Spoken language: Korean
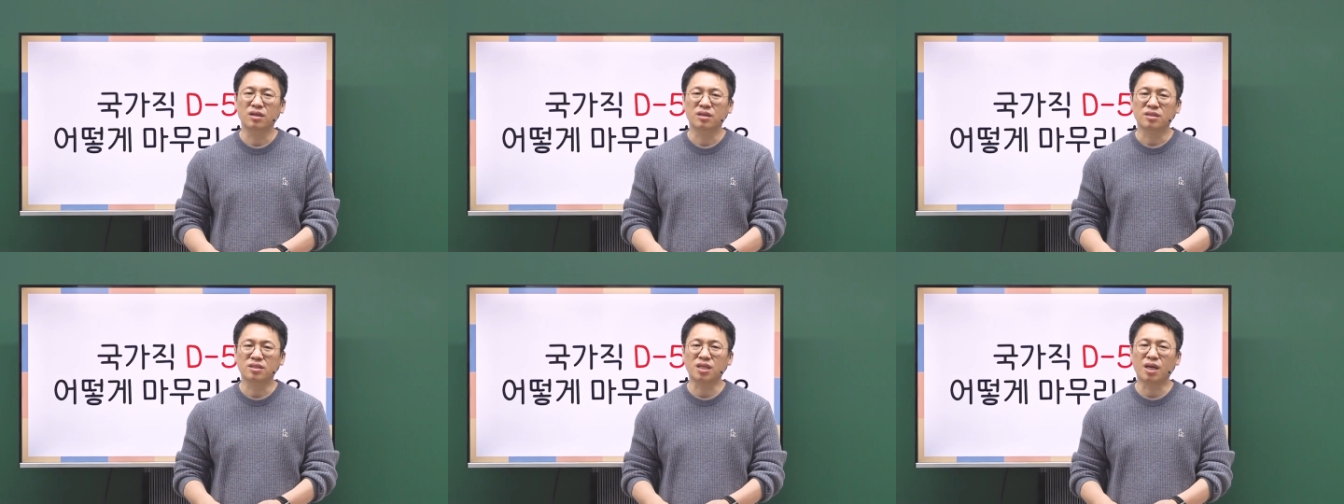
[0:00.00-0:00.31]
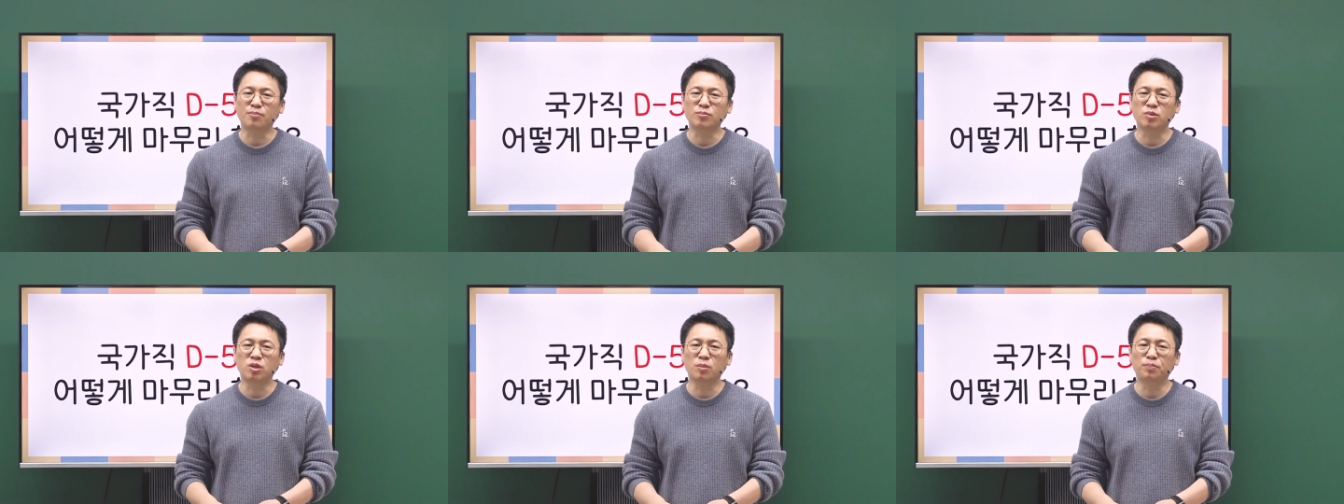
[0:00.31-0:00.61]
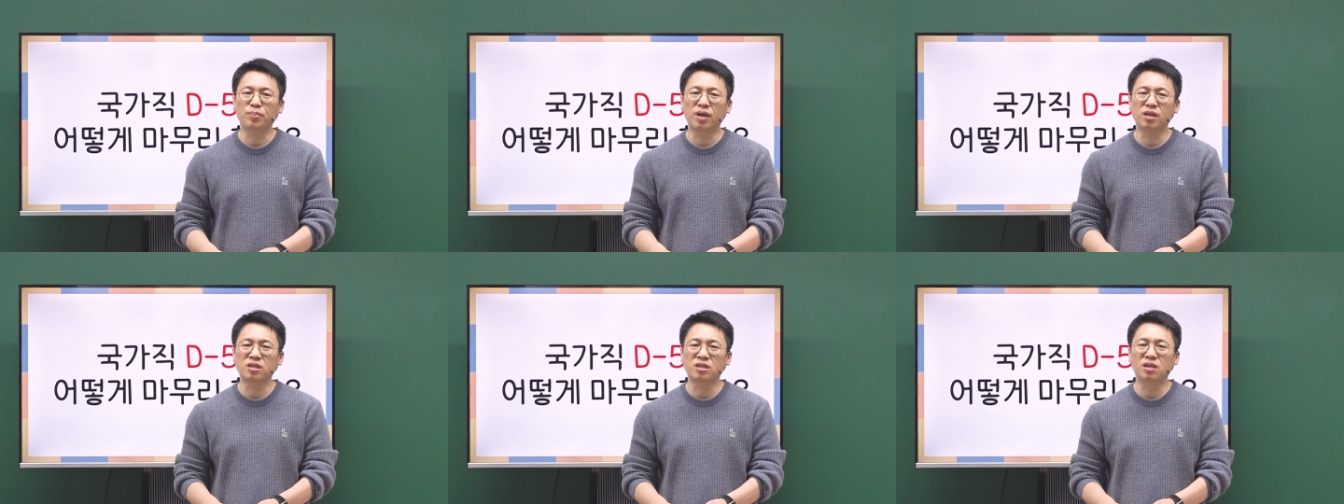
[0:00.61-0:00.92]

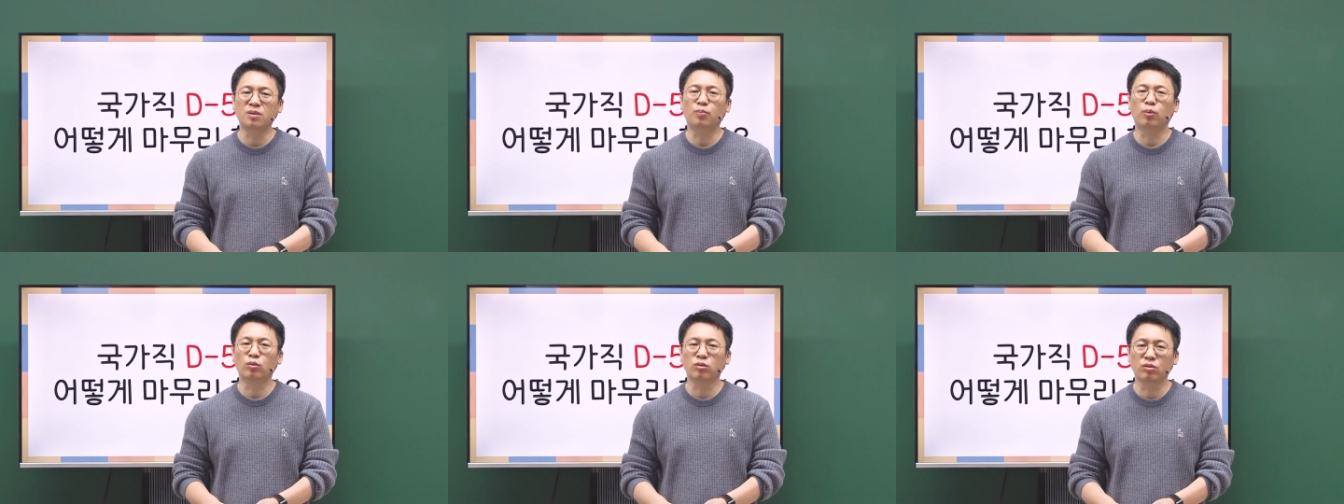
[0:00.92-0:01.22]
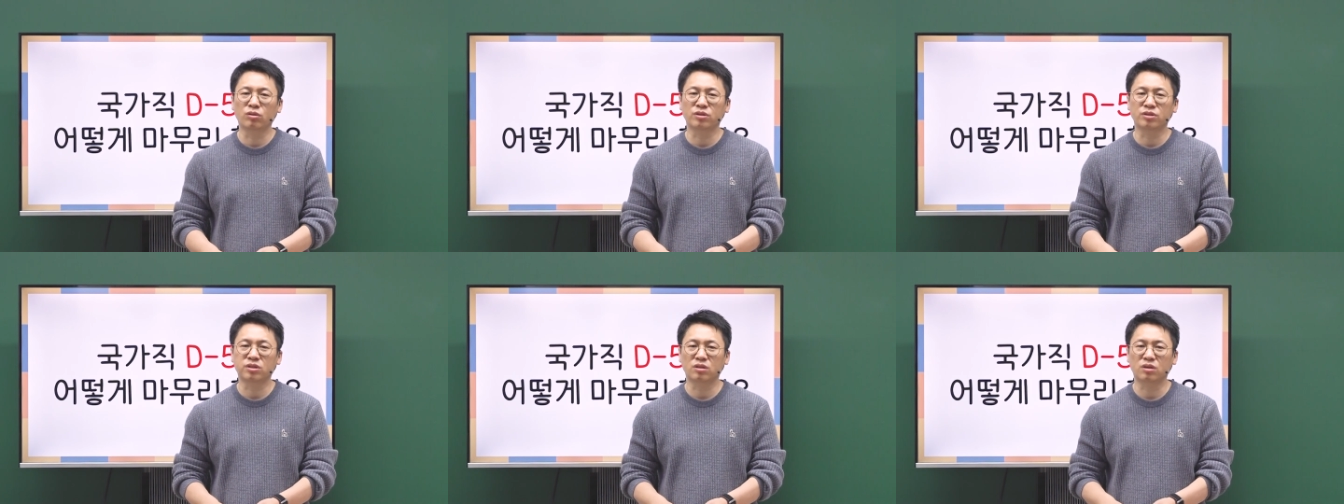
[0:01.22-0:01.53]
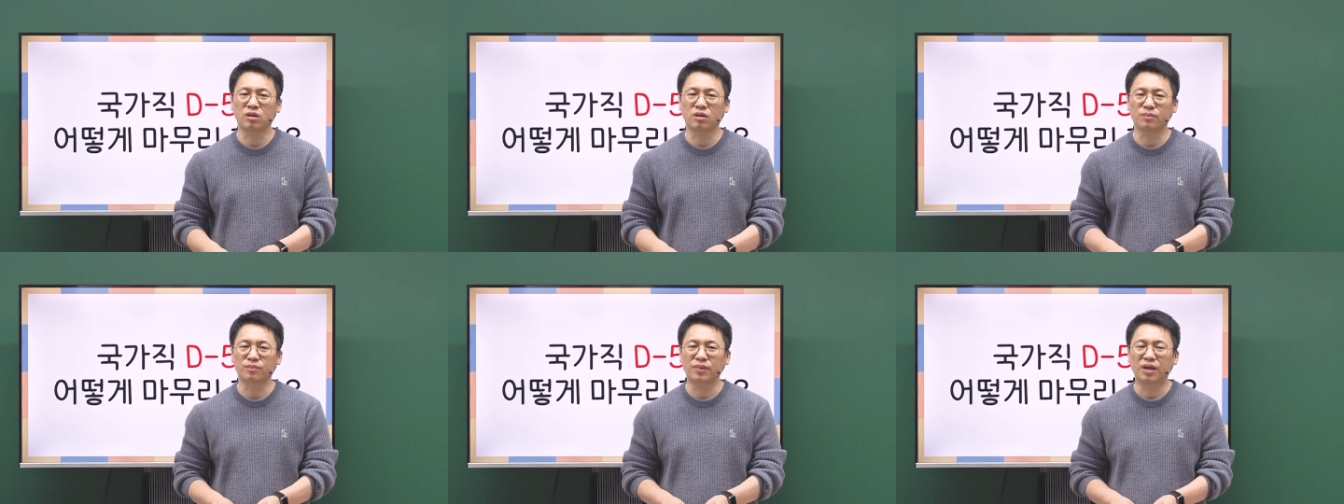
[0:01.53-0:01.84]
3000페이지를 보는
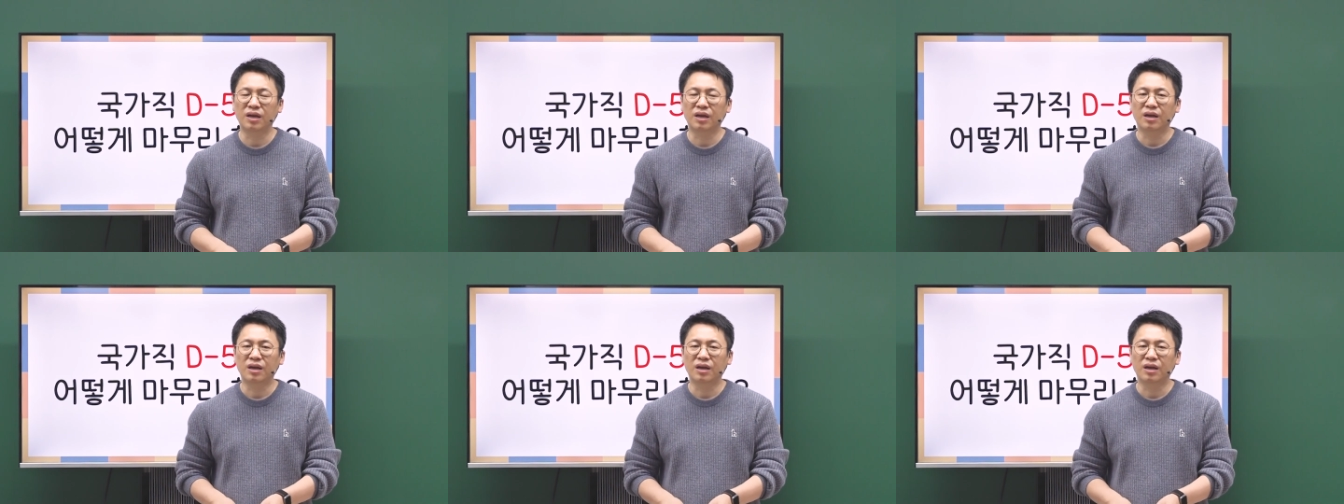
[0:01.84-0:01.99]
것처럼